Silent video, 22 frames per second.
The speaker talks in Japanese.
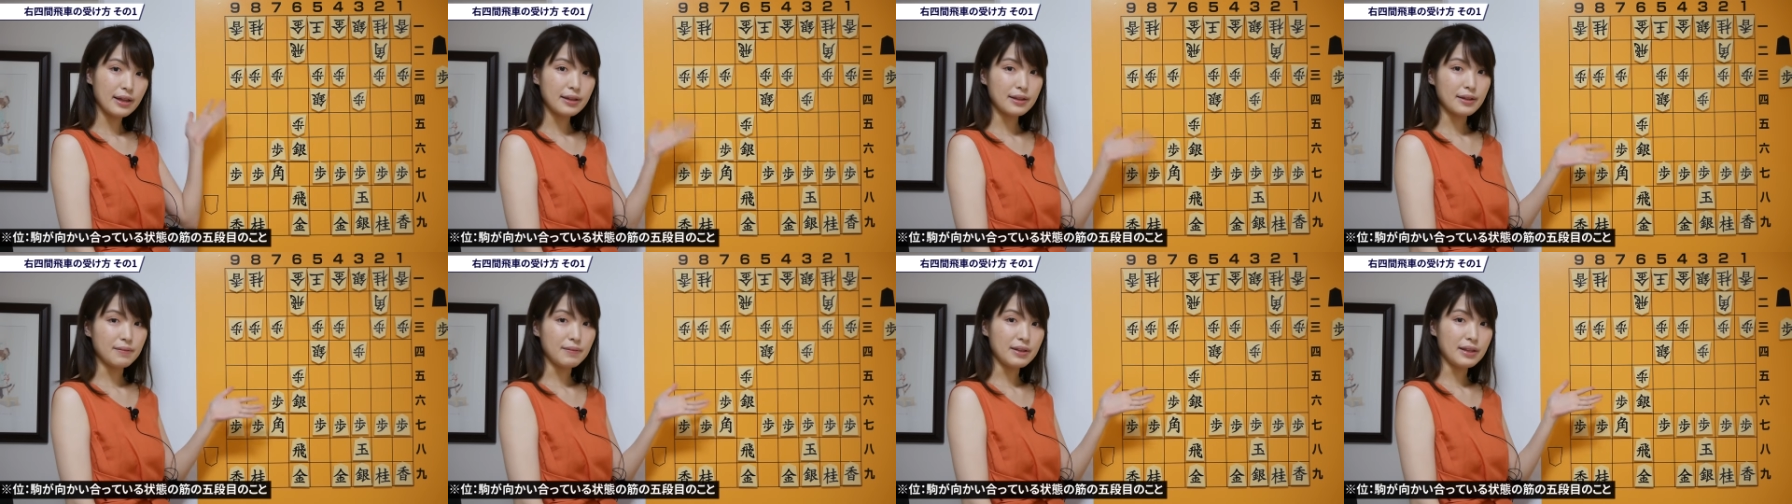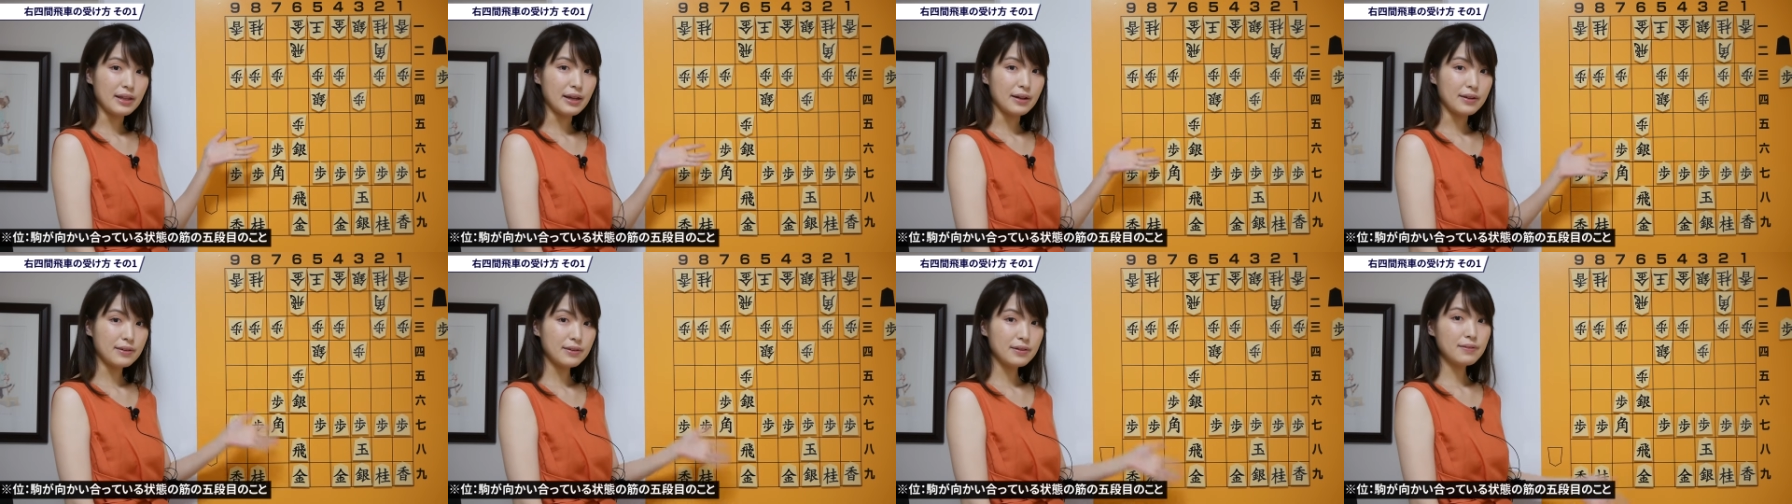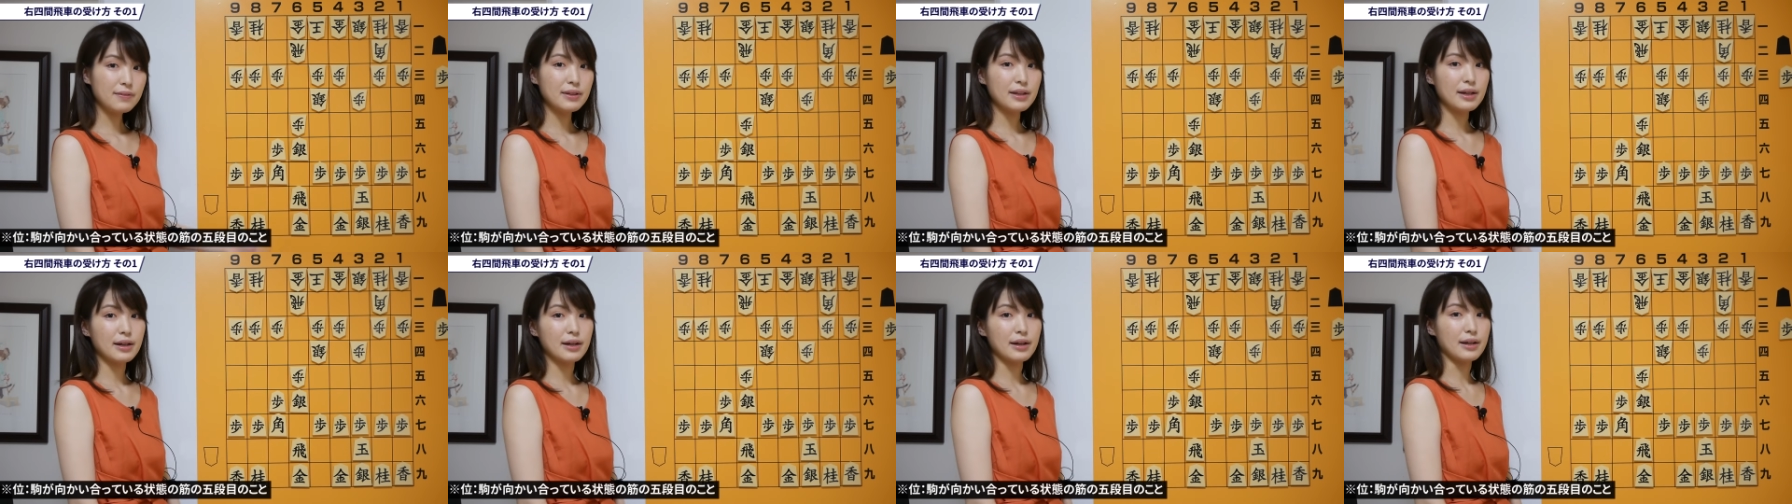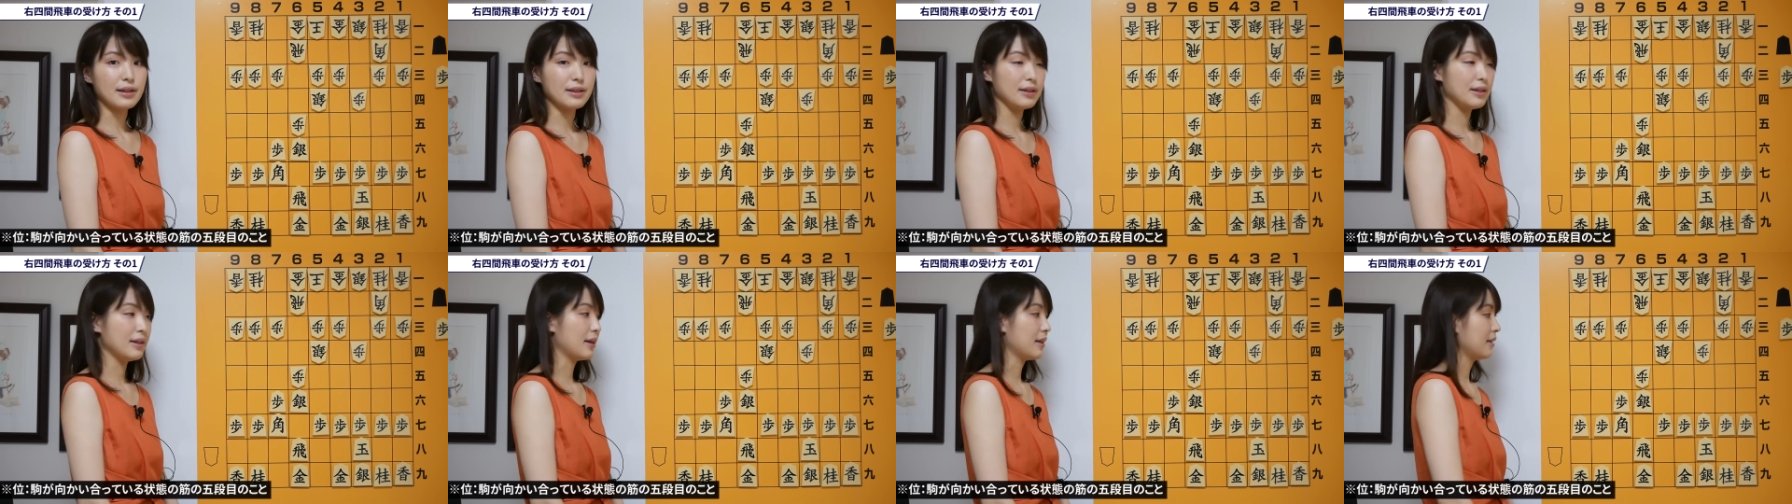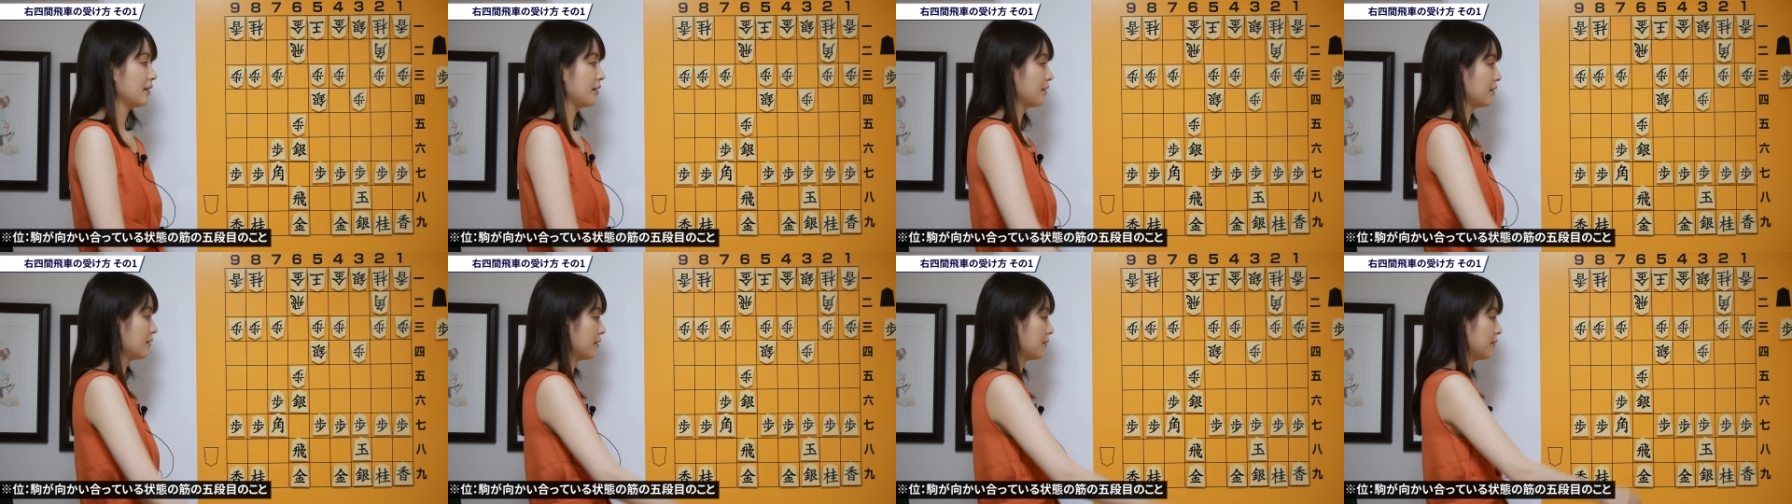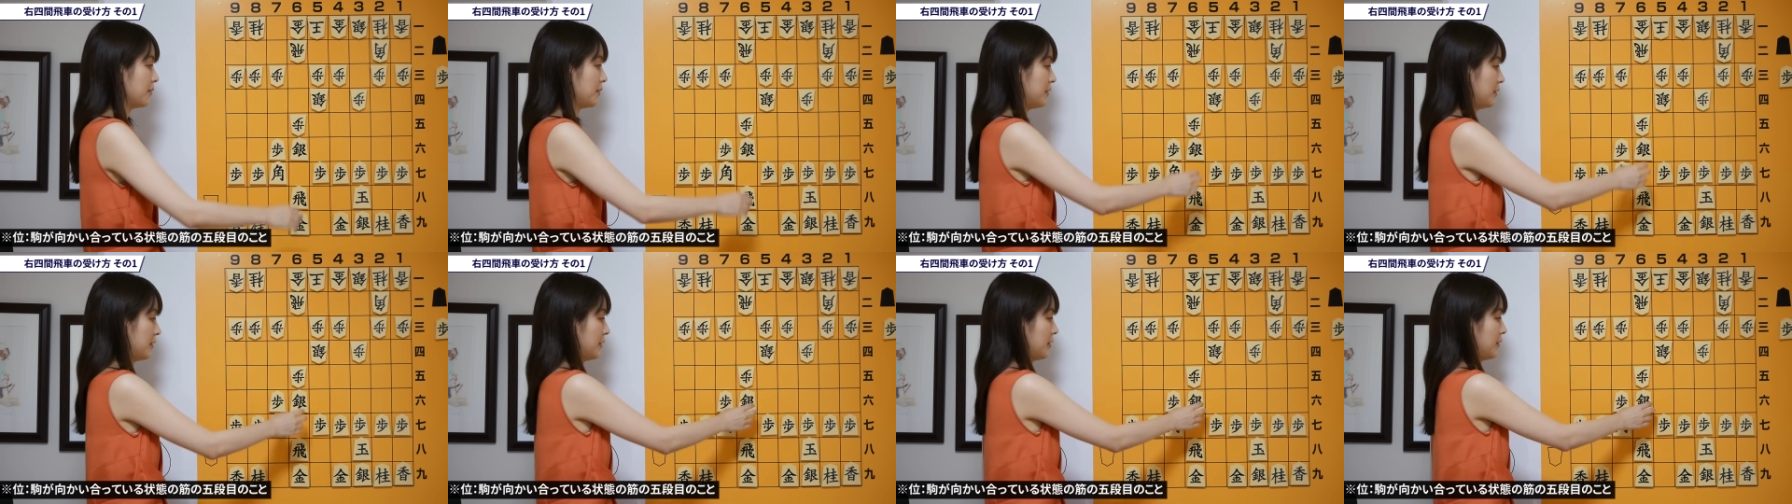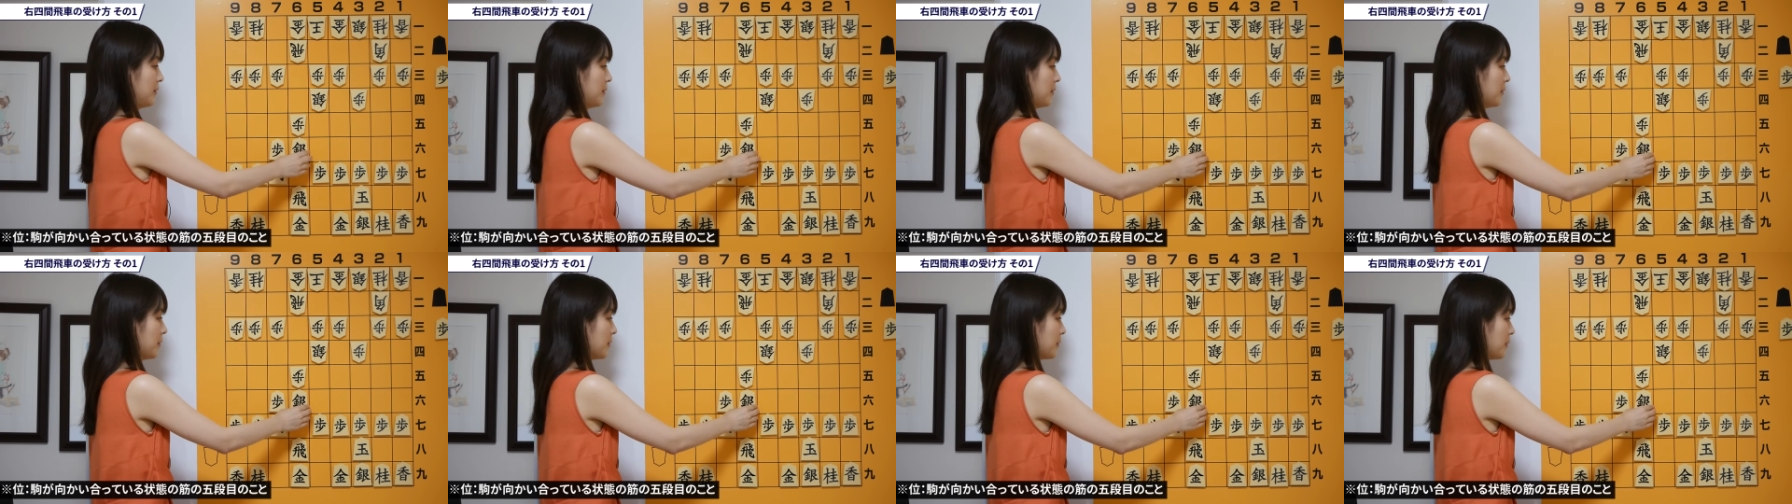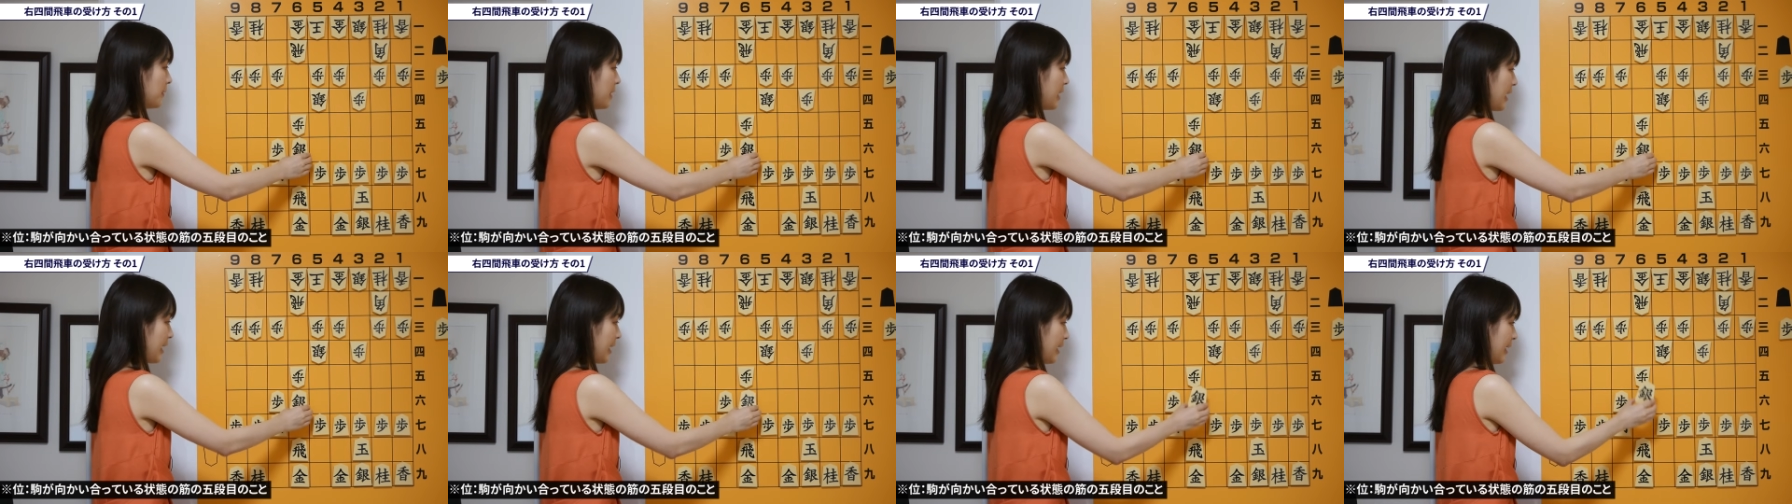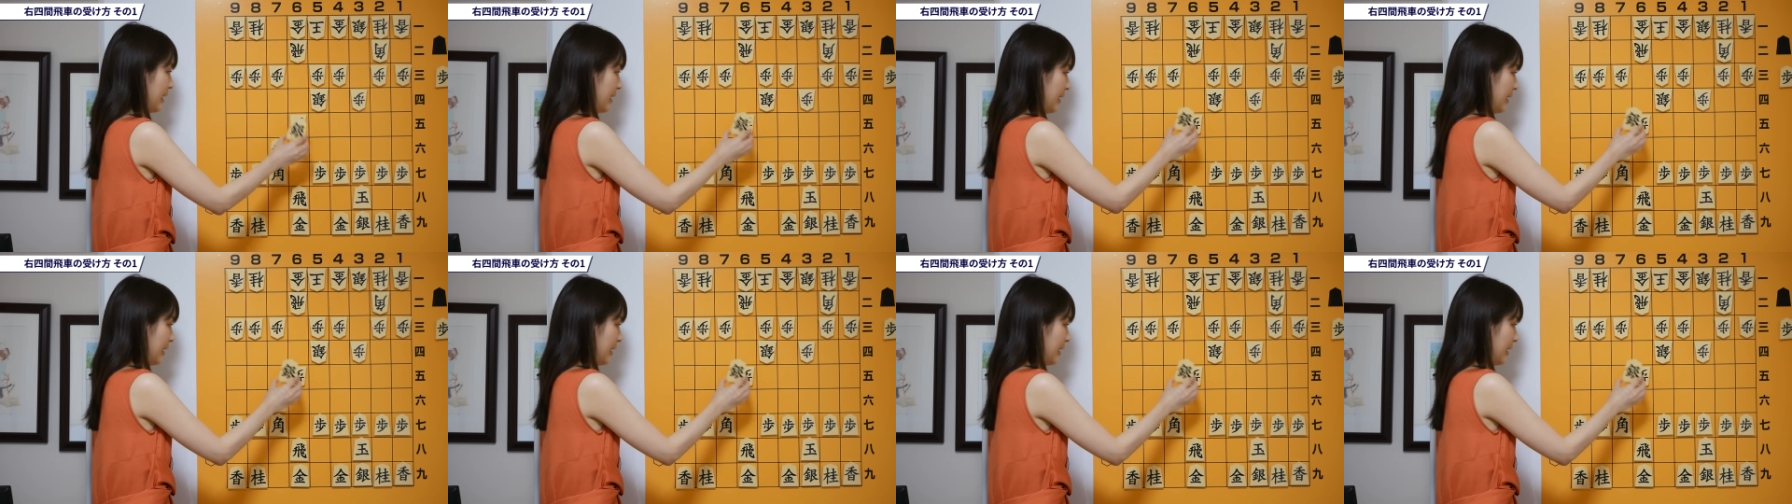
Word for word: 攻めていくぞみたいな感じでやってくると思うんですけど、ここで